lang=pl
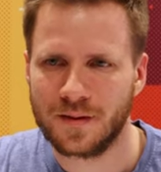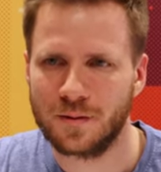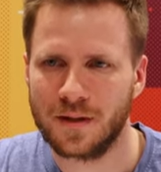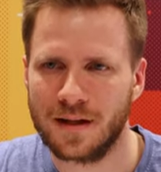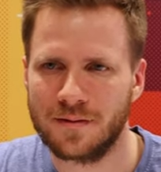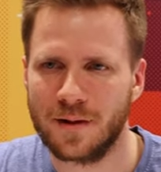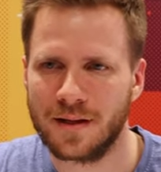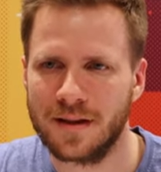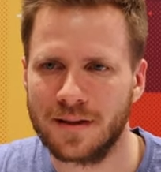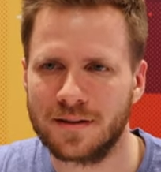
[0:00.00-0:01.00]
tutaj
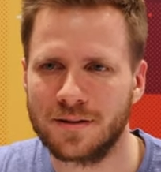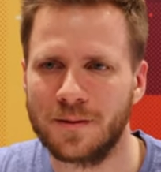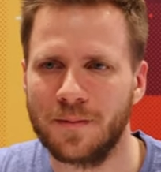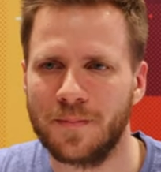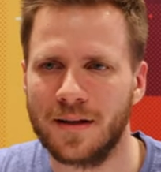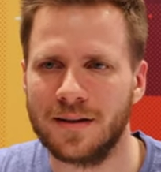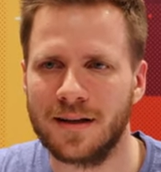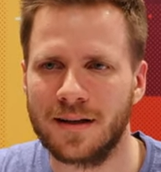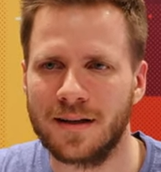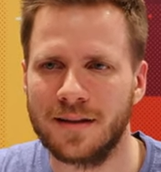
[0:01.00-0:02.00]
kawałek tekstu i
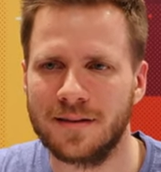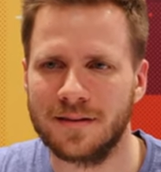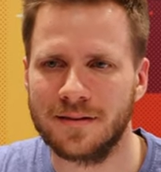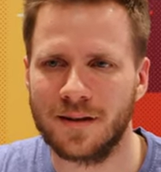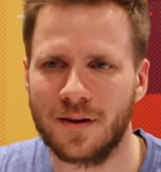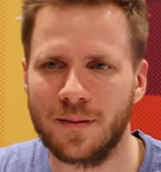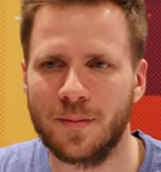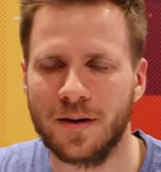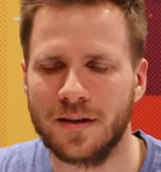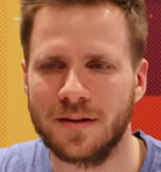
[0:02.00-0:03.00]
target 0
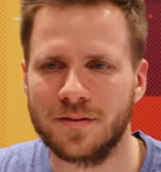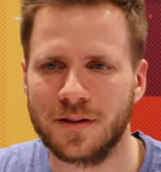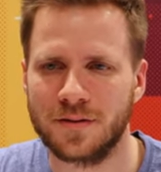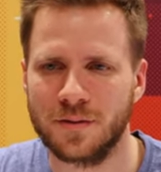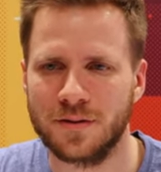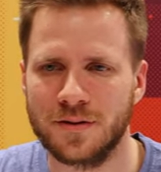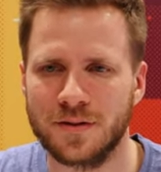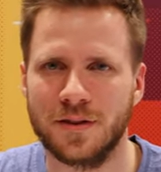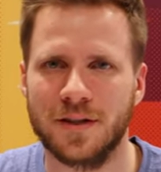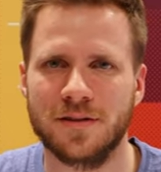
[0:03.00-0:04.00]
albo 1 wskazujący,
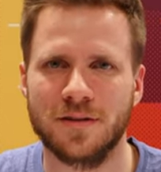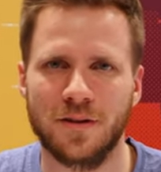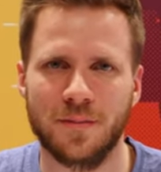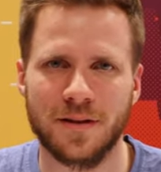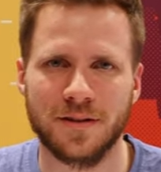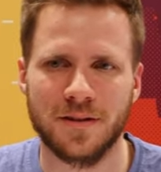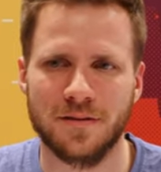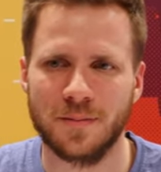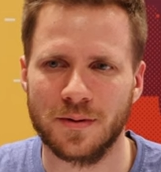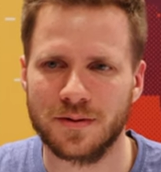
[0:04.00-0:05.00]
czy jest to
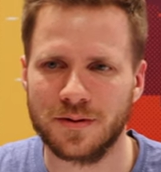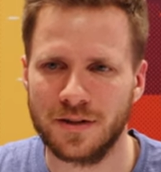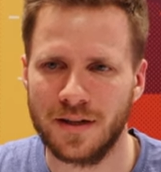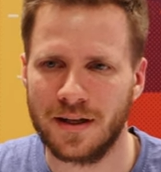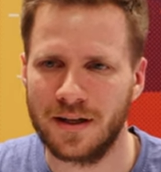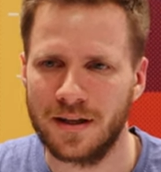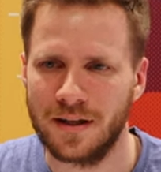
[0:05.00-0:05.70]
obraźliwy post, czy nie.